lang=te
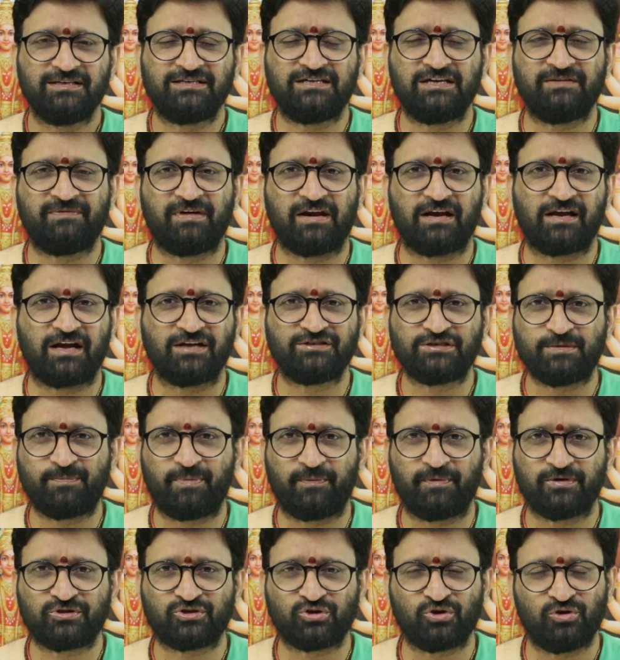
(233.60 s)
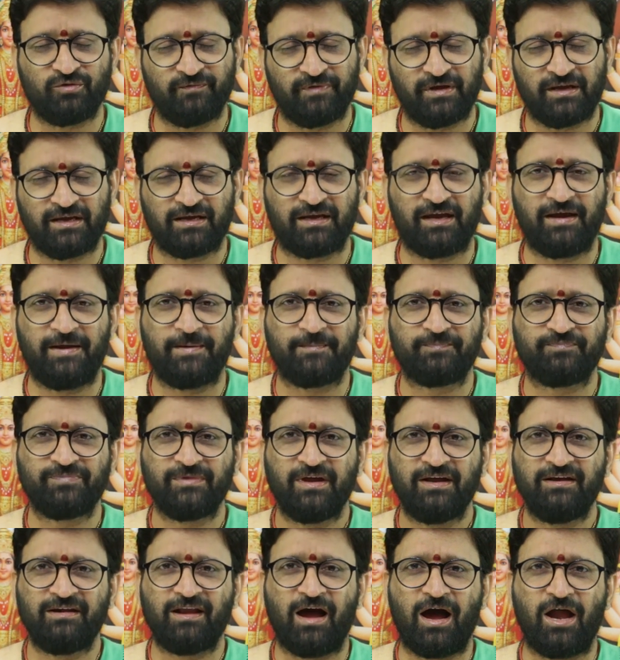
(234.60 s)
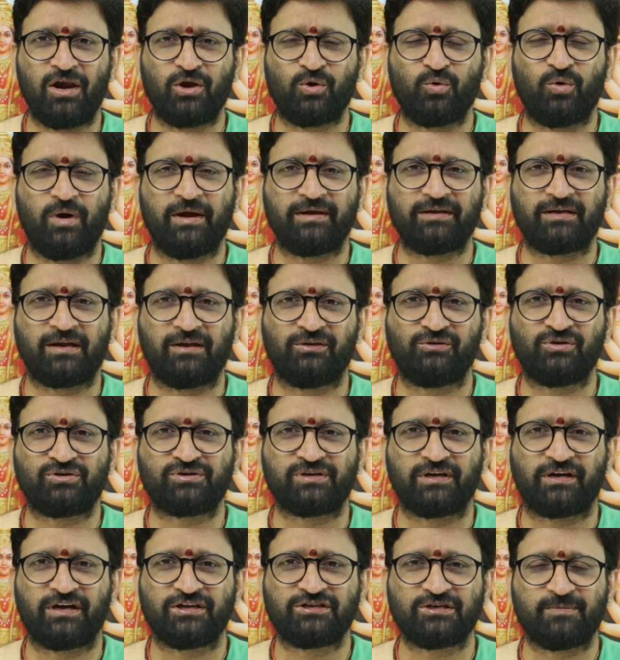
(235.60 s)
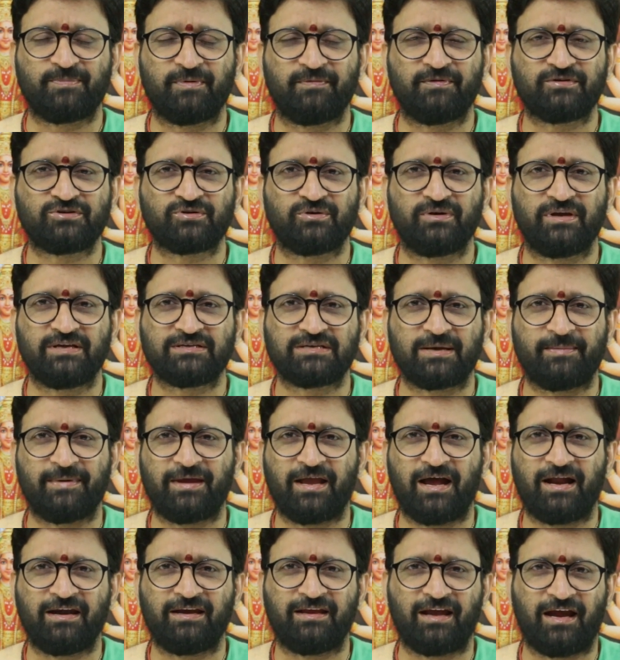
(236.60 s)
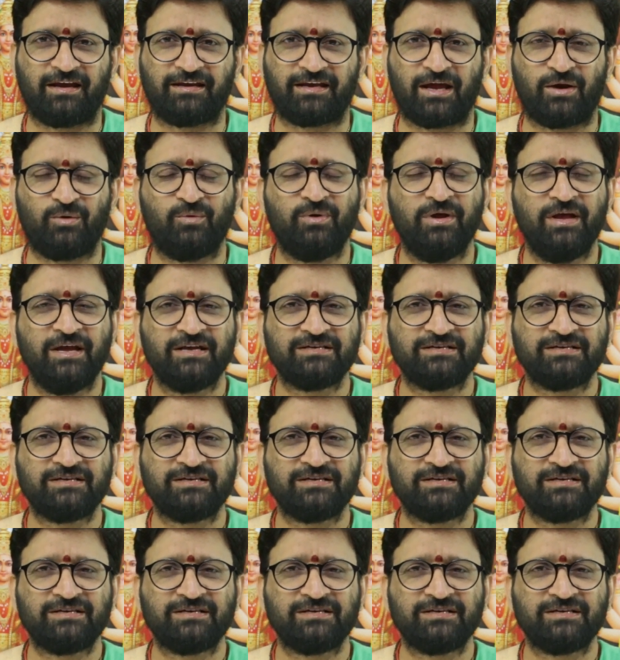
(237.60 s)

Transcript: జీవనంగా చెప్పవచ్చును వీరికి నాలుగు అంకెను అదృష్టంగా చెప్పవచ్చును ఈ సమయాన్ని అంకెను